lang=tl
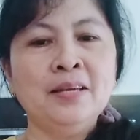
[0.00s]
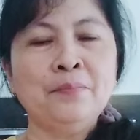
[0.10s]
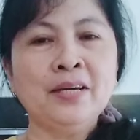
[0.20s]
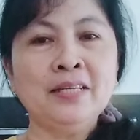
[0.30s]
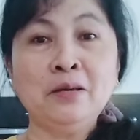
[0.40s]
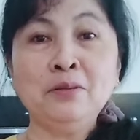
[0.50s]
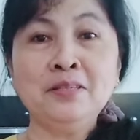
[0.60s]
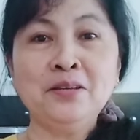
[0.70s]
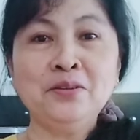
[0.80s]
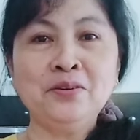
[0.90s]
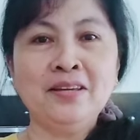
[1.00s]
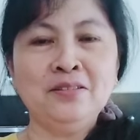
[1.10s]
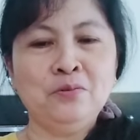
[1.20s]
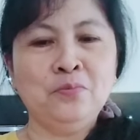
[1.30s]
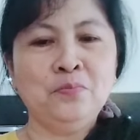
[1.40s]
pakita ko sa inyo guys
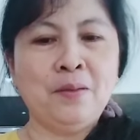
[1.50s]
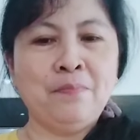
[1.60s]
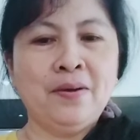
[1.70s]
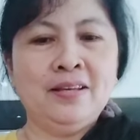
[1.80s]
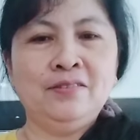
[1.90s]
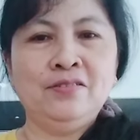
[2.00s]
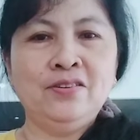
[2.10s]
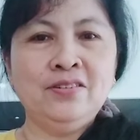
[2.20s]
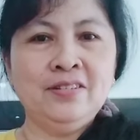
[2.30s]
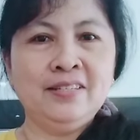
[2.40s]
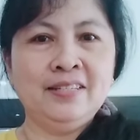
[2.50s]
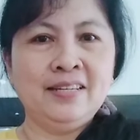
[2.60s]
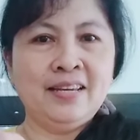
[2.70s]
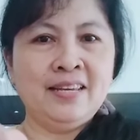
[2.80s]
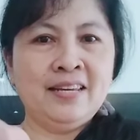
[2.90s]
kung paano.
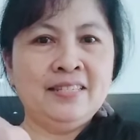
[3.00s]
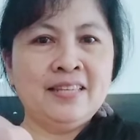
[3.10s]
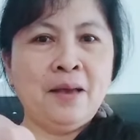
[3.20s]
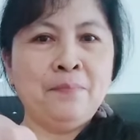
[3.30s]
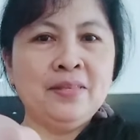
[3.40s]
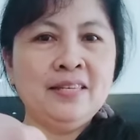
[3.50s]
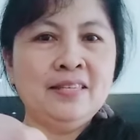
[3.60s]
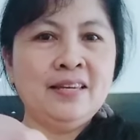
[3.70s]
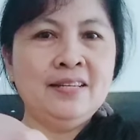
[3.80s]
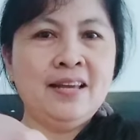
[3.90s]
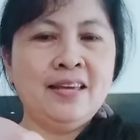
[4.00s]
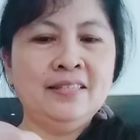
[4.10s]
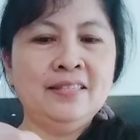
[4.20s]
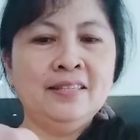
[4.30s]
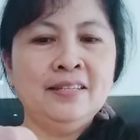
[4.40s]
Ayan, sa apat na side
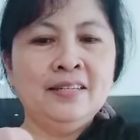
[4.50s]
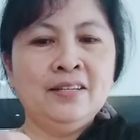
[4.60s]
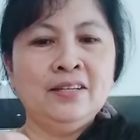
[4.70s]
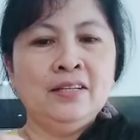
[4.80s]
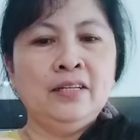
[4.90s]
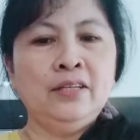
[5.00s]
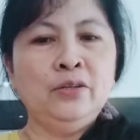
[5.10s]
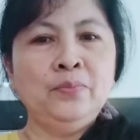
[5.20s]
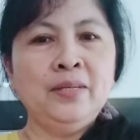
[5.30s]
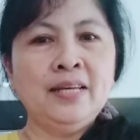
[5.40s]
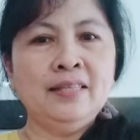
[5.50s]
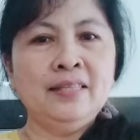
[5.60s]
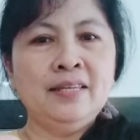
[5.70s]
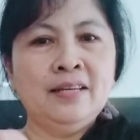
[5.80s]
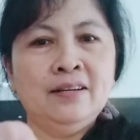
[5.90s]
guys, inumin
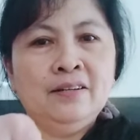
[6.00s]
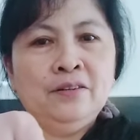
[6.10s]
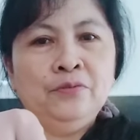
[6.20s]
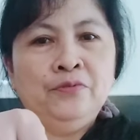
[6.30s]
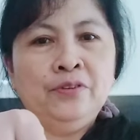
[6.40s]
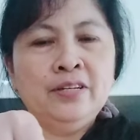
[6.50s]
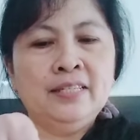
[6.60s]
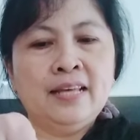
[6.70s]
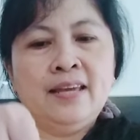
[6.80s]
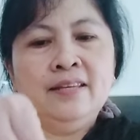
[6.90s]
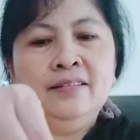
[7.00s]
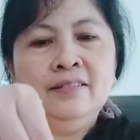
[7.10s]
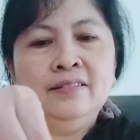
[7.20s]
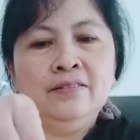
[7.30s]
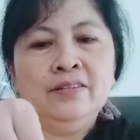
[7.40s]
natin ang first side.
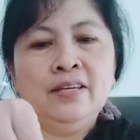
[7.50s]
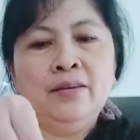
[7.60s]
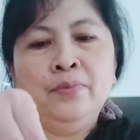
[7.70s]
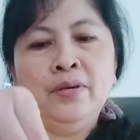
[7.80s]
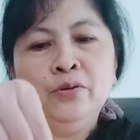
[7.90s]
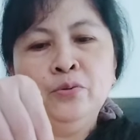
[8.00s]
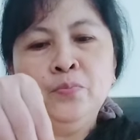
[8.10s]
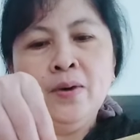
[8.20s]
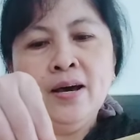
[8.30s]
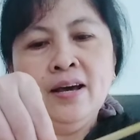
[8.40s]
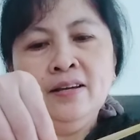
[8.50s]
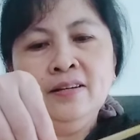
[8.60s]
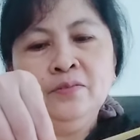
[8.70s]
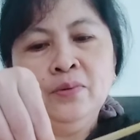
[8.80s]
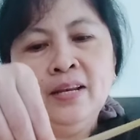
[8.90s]
Okay, meron ba?
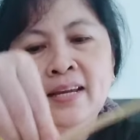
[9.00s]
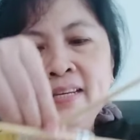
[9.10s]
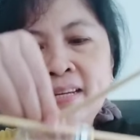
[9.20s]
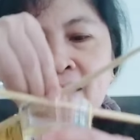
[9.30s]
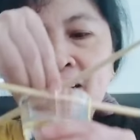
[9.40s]
Wala na.